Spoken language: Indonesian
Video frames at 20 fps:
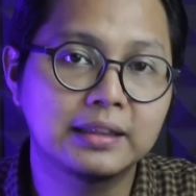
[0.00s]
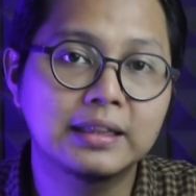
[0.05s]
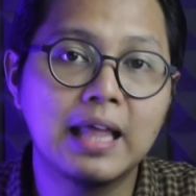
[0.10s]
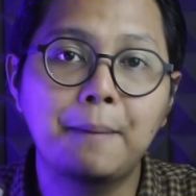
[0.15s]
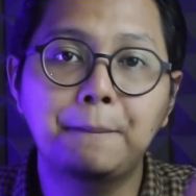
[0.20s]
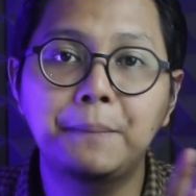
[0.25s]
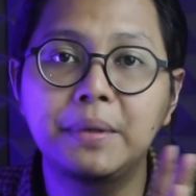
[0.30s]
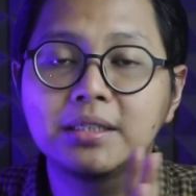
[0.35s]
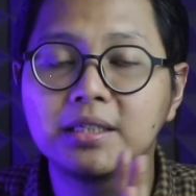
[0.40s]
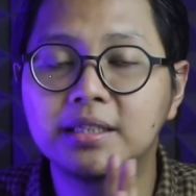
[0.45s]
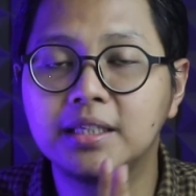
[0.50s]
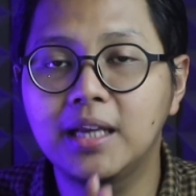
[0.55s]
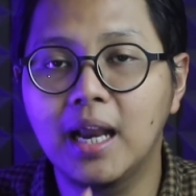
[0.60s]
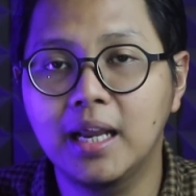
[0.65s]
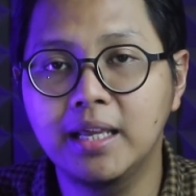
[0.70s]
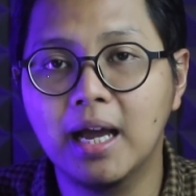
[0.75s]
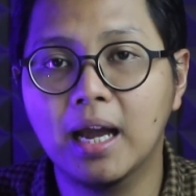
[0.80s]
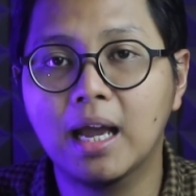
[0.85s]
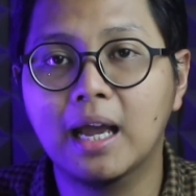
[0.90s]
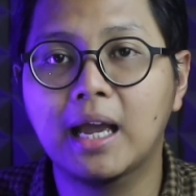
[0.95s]
Tapi
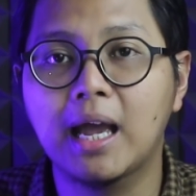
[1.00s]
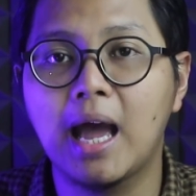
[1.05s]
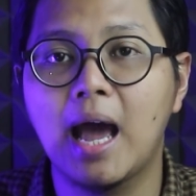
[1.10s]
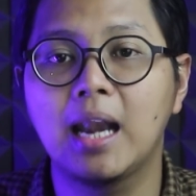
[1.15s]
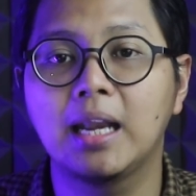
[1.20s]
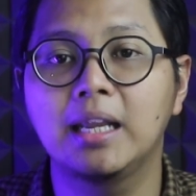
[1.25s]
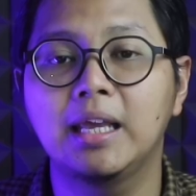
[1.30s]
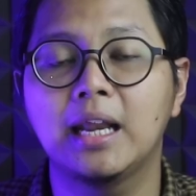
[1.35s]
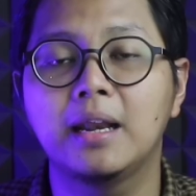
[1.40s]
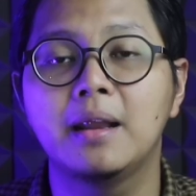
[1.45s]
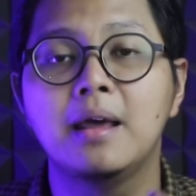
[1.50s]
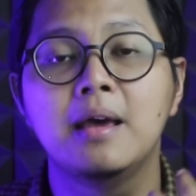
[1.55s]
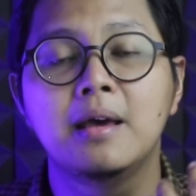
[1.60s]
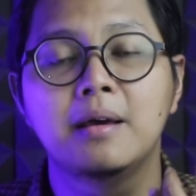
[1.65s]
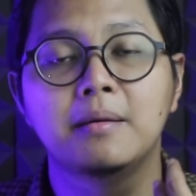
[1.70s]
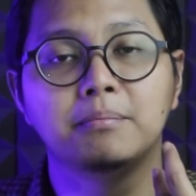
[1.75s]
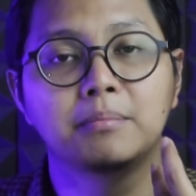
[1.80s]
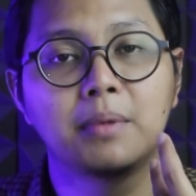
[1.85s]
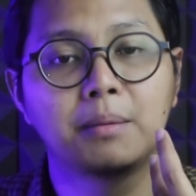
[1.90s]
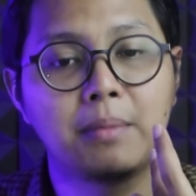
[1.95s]
setidaknya kalian
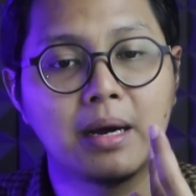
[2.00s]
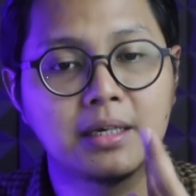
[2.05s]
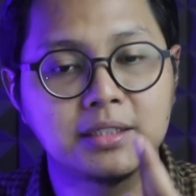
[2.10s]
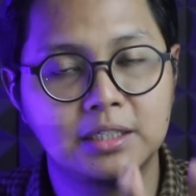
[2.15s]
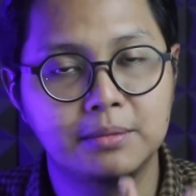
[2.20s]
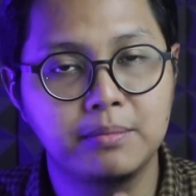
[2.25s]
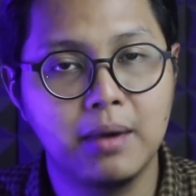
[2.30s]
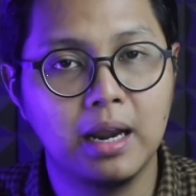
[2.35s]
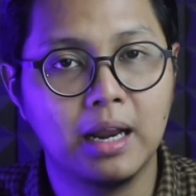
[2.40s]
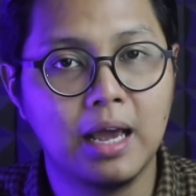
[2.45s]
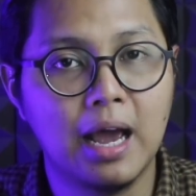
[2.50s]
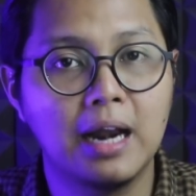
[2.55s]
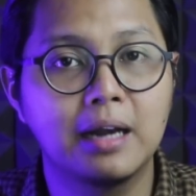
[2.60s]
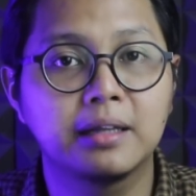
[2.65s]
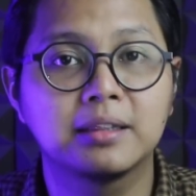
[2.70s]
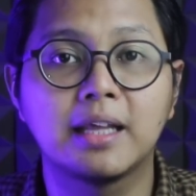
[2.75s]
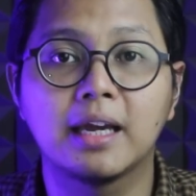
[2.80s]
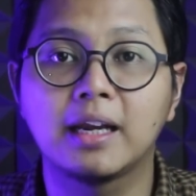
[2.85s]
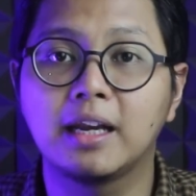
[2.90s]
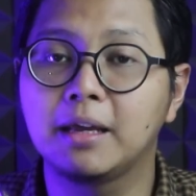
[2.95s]

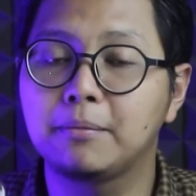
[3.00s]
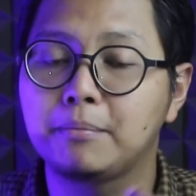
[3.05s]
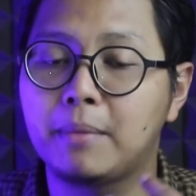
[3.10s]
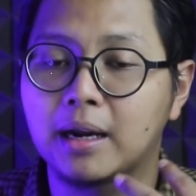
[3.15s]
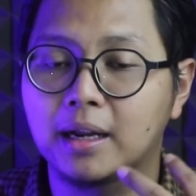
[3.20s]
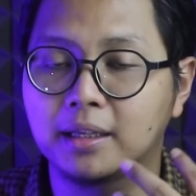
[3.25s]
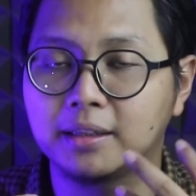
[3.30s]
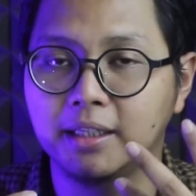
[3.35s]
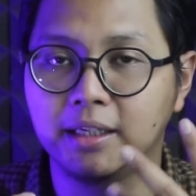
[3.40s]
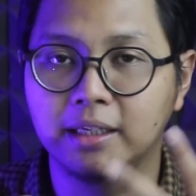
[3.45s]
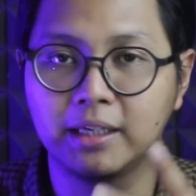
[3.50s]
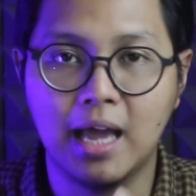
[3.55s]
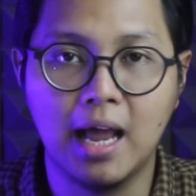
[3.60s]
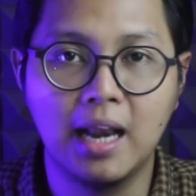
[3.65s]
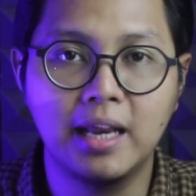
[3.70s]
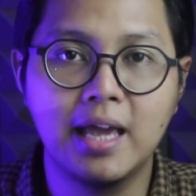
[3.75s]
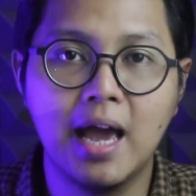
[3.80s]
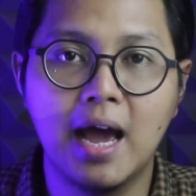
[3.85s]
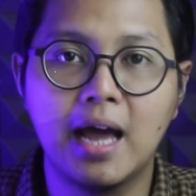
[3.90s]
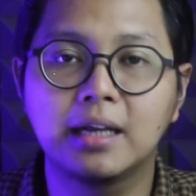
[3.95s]
memaksimalkan teknik marketing
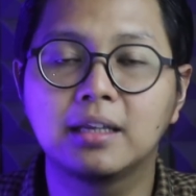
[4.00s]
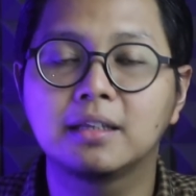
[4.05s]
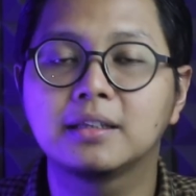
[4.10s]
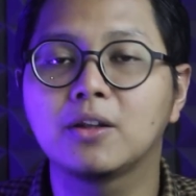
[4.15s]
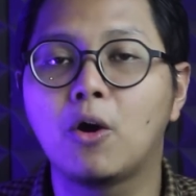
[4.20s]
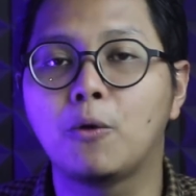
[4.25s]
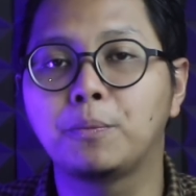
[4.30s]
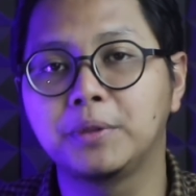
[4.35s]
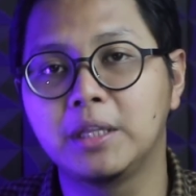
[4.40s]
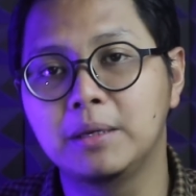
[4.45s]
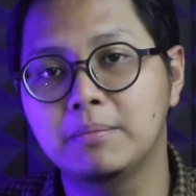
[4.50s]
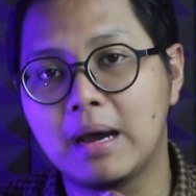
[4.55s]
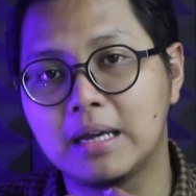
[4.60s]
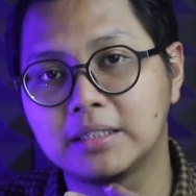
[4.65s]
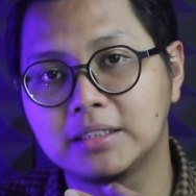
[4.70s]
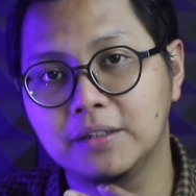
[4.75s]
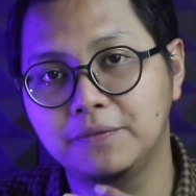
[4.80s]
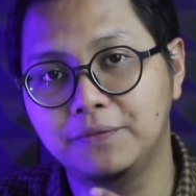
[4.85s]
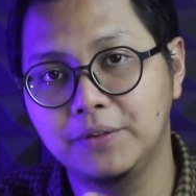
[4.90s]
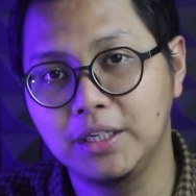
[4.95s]
kalian,
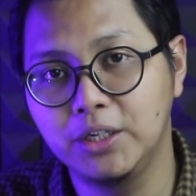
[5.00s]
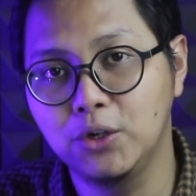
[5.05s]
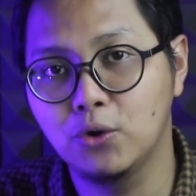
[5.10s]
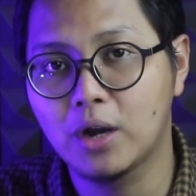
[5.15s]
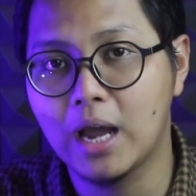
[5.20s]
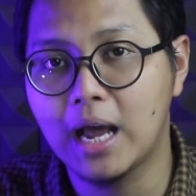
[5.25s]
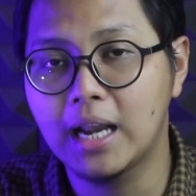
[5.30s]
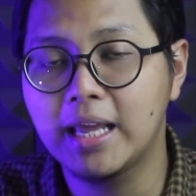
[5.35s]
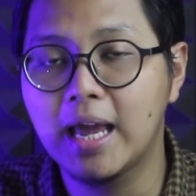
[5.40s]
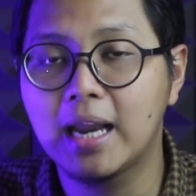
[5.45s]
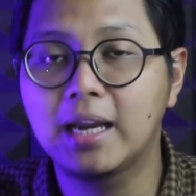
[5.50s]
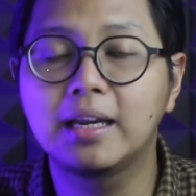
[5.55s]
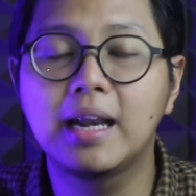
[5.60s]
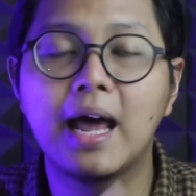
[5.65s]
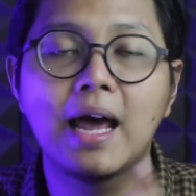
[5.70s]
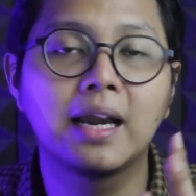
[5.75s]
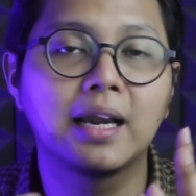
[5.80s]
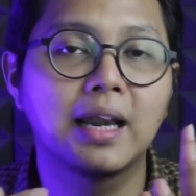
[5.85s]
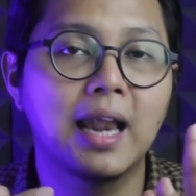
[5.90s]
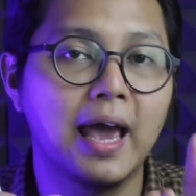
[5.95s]
optimasi video kalian,
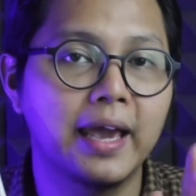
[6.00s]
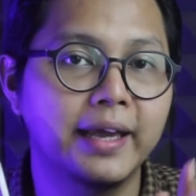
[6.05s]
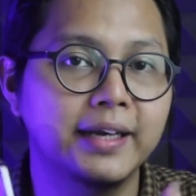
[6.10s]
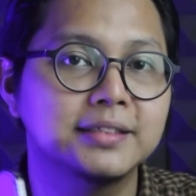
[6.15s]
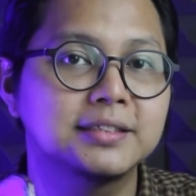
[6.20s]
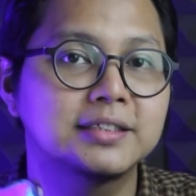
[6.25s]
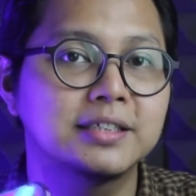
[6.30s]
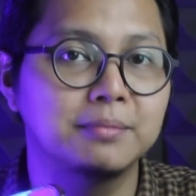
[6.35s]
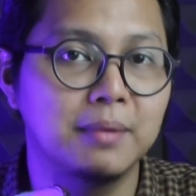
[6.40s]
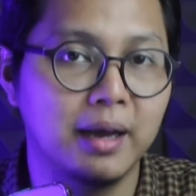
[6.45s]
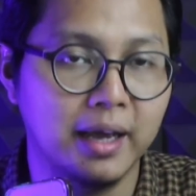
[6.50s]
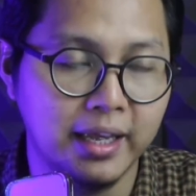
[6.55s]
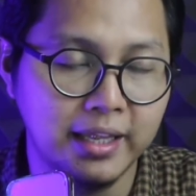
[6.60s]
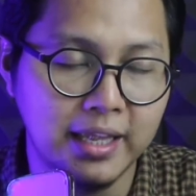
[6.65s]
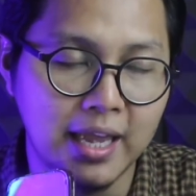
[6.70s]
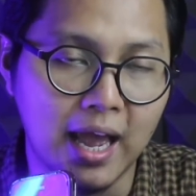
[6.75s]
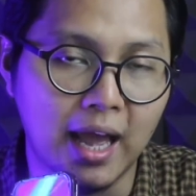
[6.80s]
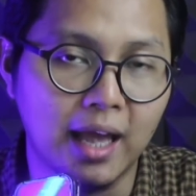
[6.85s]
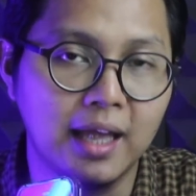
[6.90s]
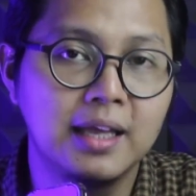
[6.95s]
dan lain
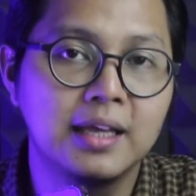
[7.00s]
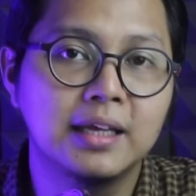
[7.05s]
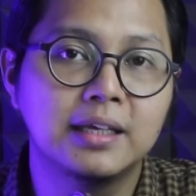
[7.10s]
sebagainya.